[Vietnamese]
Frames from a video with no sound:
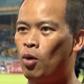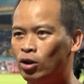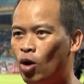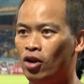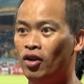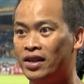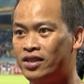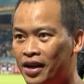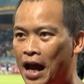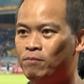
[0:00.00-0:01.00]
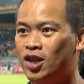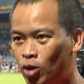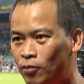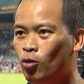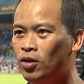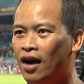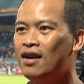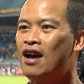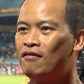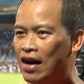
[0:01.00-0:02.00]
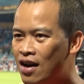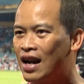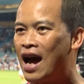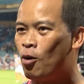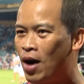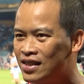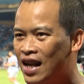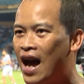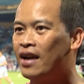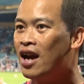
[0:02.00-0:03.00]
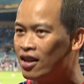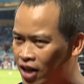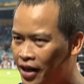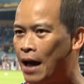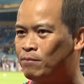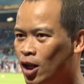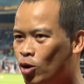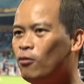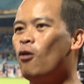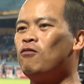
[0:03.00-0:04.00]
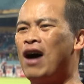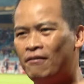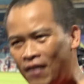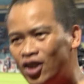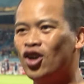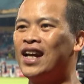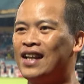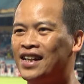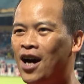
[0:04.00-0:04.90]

hoàn toàn có thể chơi đẹp, chơi thuyết phục được, và ngược lại Hoàng Anh Gia Lai chơi đẹp, chơi thuyết phục và vẫn có thể thành